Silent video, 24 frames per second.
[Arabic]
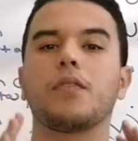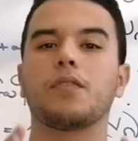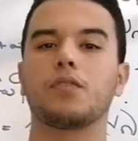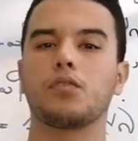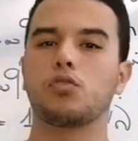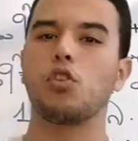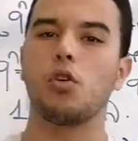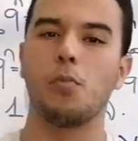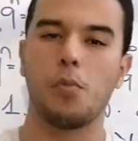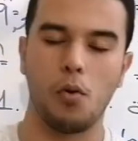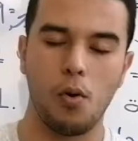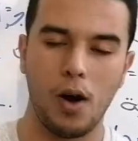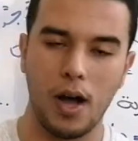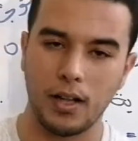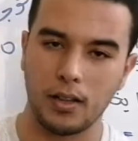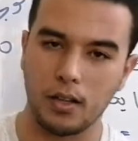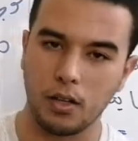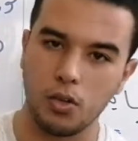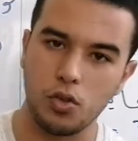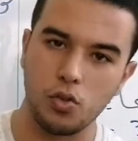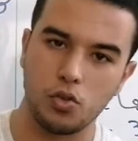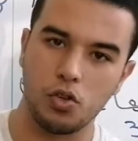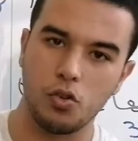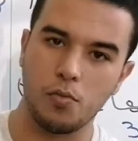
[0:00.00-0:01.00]
تصوبوا
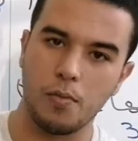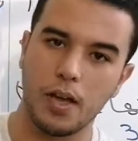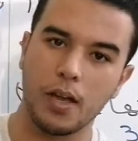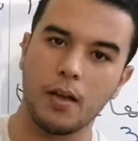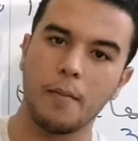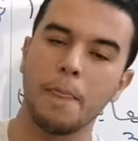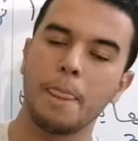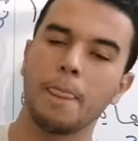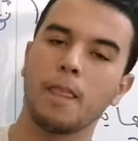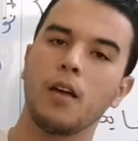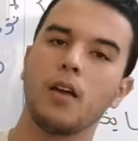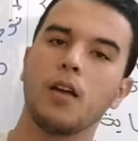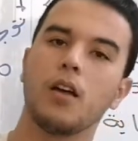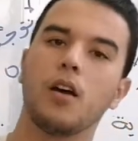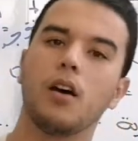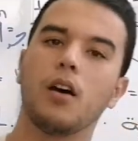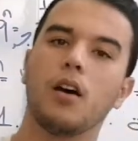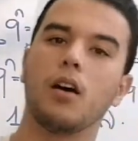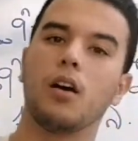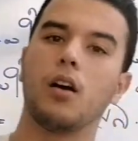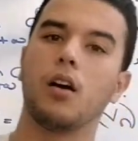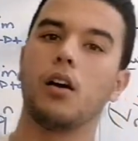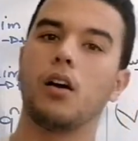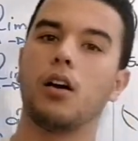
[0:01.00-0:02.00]
واحد ريزومي
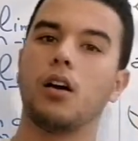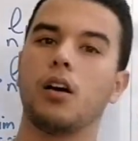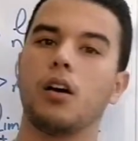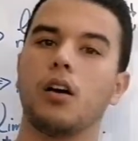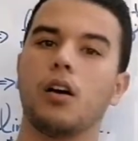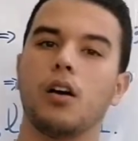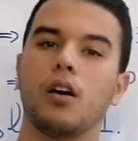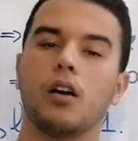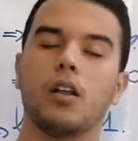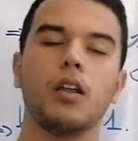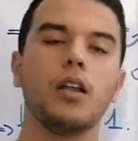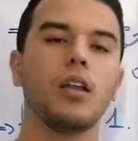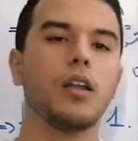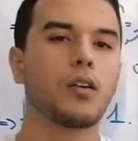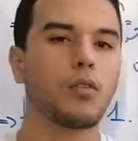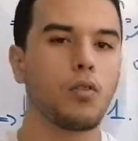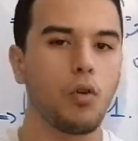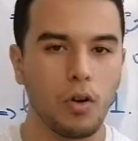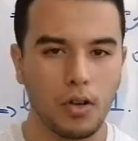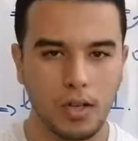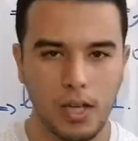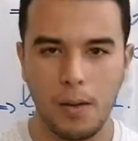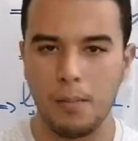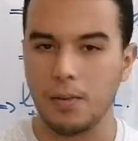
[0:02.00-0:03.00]

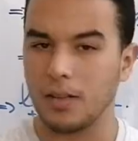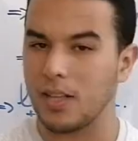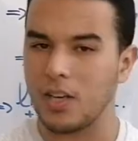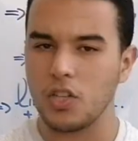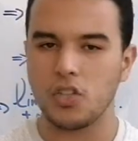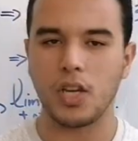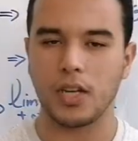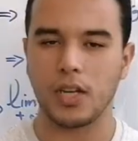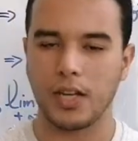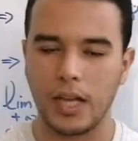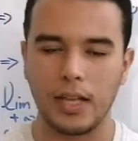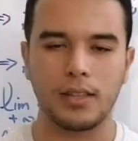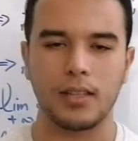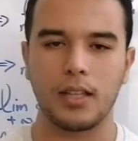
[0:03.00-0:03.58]
الكور كامل ديجا